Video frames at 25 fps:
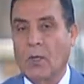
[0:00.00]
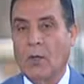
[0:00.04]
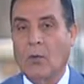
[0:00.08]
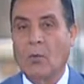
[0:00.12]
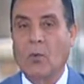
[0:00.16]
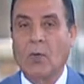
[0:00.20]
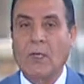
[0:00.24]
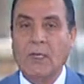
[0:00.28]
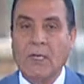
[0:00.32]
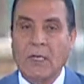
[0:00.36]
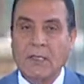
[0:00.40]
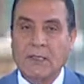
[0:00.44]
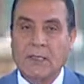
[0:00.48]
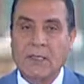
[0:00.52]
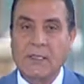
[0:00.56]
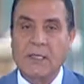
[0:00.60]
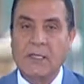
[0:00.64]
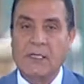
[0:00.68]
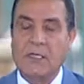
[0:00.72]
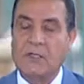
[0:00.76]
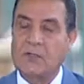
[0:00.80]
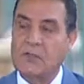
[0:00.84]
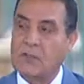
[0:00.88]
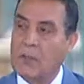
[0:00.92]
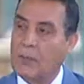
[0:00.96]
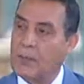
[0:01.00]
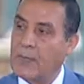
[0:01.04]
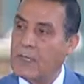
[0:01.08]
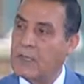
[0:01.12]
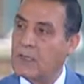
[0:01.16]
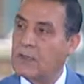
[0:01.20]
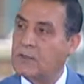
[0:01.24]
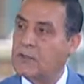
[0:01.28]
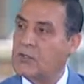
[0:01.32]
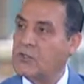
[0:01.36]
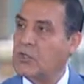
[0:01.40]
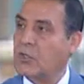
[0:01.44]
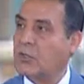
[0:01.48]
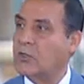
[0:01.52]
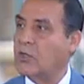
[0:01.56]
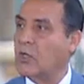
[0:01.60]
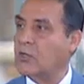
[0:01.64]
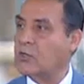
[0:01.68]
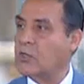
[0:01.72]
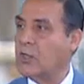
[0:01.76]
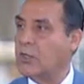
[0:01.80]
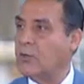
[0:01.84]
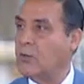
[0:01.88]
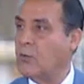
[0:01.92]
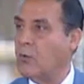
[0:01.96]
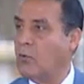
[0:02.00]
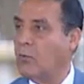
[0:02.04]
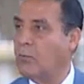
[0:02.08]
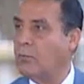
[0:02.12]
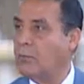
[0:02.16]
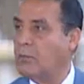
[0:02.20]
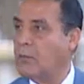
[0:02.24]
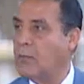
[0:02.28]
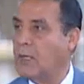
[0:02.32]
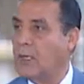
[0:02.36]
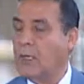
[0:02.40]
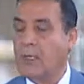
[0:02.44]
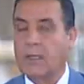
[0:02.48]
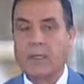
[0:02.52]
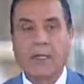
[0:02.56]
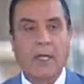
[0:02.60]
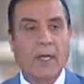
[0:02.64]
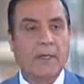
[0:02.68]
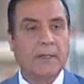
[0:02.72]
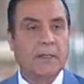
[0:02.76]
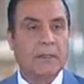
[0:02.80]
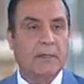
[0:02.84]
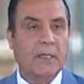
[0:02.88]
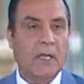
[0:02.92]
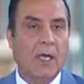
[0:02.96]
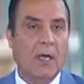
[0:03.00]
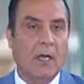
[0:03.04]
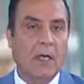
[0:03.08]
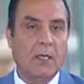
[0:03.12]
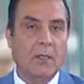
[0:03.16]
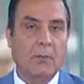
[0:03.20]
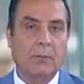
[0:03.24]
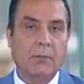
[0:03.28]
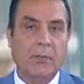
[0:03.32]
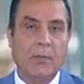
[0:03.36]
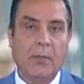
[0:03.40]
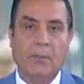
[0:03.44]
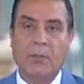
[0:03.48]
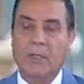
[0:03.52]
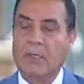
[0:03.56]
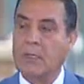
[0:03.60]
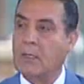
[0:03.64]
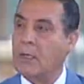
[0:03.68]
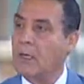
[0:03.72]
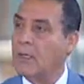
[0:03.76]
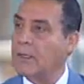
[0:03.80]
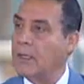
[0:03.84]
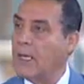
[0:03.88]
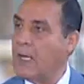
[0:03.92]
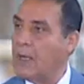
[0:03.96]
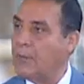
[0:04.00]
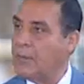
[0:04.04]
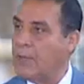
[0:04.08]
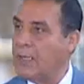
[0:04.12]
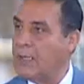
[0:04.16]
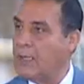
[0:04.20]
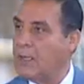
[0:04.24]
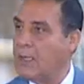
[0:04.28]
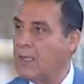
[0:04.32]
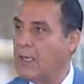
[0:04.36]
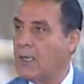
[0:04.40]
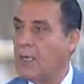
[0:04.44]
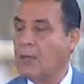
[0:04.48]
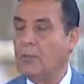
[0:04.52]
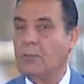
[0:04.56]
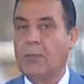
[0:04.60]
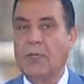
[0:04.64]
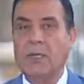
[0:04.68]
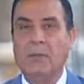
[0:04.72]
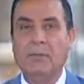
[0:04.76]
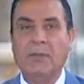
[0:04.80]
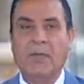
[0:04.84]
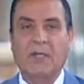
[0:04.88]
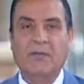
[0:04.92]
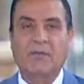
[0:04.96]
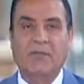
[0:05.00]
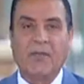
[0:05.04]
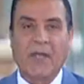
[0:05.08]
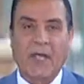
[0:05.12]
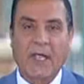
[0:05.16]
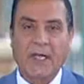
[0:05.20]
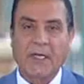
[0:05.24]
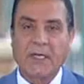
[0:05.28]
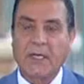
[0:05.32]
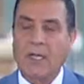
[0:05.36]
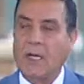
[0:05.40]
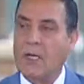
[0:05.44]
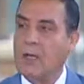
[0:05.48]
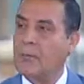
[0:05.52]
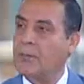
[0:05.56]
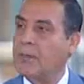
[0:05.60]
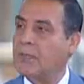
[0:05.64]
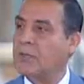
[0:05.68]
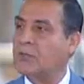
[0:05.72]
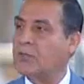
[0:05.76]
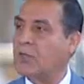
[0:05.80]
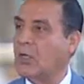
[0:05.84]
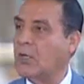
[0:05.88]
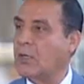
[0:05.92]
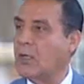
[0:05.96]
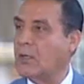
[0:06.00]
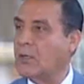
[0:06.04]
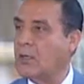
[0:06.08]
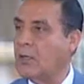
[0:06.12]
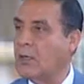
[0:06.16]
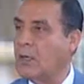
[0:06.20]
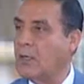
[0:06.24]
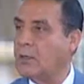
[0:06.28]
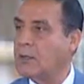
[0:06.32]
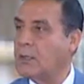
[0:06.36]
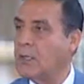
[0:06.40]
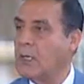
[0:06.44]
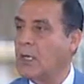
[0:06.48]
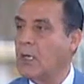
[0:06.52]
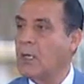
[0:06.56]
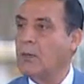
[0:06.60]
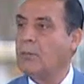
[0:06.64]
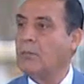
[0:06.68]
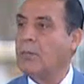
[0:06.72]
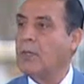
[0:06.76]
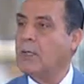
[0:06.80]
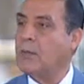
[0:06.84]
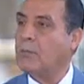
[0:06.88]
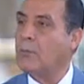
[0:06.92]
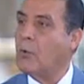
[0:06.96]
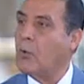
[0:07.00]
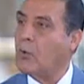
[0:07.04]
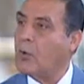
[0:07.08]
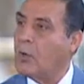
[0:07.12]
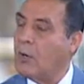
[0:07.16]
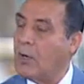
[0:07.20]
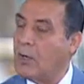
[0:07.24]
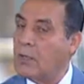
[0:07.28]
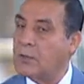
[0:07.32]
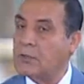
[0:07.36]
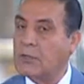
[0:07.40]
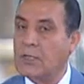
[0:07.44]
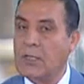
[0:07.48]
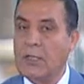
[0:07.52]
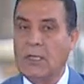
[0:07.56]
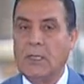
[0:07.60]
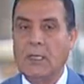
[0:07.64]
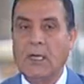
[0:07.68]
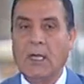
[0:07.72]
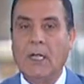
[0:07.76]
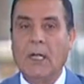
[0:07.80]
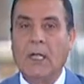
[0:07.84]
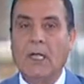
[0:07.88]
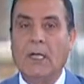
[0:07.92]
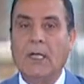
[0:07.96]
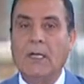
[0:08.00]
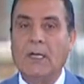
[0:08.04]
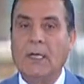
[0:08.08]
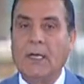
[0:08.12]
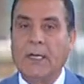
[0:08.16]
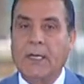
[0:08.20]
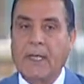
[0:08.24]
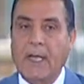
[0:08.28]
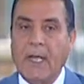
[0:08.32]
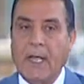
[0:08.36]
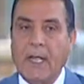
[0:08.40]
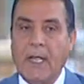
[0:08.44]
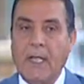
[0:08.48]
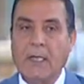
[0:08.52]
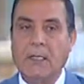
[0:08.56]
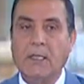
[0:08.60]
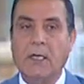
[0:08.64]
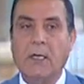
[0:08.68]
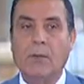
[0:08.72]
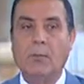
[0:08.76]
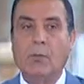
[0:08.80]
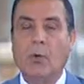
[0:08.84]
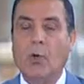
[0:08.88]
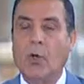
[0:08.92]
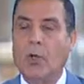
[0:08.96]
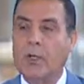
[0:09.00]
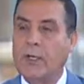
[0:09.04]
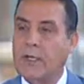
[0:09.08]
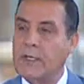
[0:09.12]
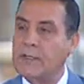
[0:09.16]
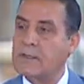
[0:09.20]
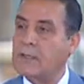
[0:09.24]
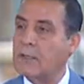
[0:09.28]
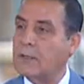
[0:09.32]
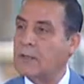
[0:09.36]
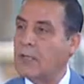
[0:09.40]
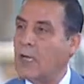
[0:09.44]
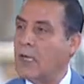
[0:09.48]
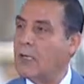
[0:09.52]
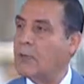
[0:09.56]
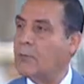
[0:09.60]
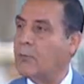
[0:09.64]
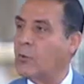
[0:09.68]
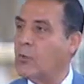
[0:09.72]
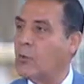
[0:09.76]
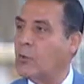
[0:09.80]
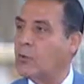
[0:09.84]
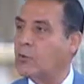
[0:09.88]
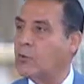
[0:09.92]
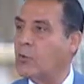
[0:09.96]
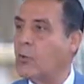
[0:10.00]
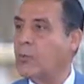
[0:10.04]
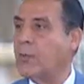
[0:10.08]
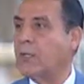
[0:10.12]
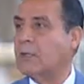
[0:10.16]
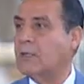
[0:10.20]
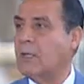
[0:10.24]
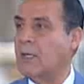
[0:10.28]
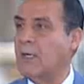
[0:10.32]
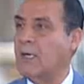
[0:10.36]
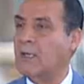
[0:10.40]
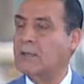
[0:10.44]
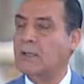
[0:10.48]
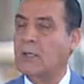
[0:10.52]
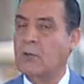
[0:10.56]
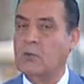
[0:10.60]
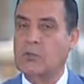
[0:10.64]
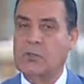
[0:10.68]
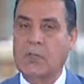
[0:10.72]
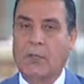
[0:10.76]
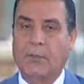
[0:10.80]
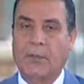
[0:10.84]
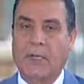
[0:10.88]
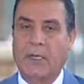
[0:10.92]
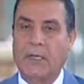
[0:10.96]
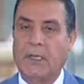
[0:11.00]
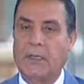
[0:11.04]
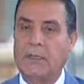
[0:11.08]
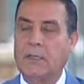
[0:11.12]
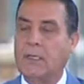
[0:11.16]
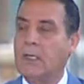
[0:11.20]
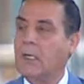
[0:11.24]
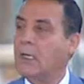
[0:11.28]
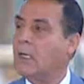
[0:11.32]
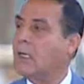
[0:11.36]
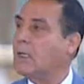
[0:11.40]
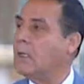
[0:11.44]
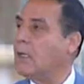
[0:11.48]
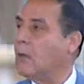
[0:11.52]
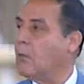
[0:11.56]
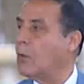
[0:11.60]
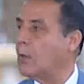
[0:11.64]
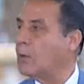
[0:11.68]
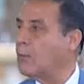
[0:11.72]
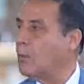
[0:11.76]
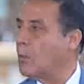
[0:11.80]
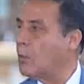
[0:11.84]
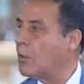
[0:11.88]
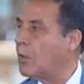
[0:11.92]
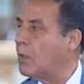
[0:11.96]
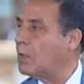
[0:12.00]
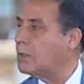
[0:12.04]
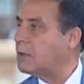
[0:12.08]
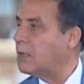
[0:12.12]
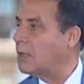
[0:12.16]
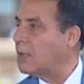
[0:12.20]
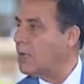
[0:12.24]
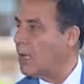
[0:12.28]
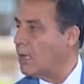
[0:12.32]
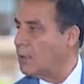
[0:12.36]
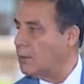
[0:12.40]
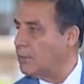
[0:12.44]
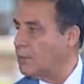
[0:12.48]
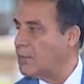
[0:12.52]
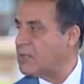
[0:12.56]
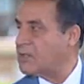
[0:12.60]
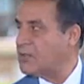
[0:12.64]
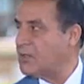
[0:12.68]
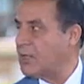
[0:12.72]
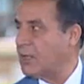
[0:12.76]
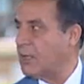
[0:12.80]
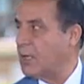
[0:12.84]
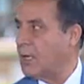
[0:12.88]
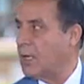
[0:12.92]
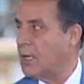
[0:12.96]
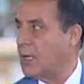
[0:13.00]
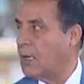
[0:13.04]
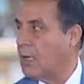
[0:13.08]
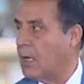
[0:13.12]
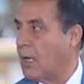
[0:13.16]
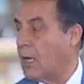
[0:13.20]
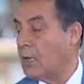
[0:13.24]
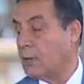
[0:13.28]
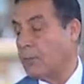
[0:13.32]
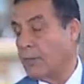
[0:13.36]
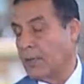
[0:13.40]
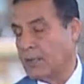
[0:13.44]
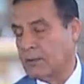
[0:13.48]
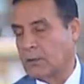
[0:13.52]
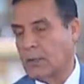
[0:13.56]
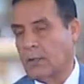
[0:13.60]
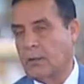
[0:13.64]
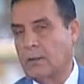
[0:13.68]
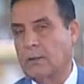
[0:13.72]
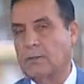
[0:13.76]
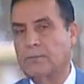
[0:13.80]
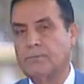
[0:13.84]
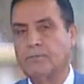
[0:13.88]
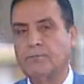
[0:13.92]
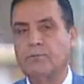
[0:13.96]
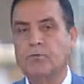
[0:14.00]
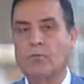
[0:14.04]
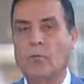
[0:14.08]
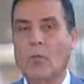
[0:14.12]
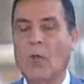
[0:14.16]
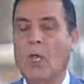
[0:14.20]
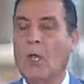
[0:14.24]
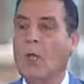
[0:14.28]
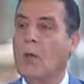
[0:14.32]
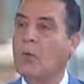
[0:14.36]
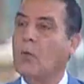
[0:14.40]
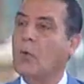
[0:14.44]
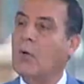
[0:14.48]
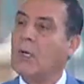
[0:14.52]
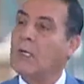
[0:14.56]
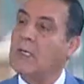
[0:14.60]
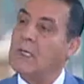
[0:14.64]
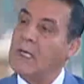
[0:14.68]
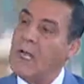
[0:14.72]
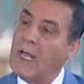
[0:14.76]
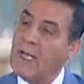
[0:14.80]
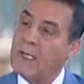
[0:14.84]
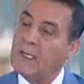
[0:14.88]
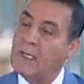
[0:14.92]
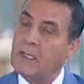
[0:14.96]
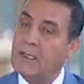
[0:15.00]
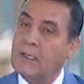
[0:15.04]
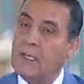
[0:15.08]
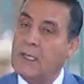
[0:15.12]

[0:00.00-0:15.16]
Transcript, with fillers: والتي استمرت 16 يوم كانت حرب بالقنابل بالمدفعية بالطيران بالمقاتل اللي كان معجزة حرب أكتوبر 73 طبعا. اللي هو المقاتل المصري طبعا. البطل لكن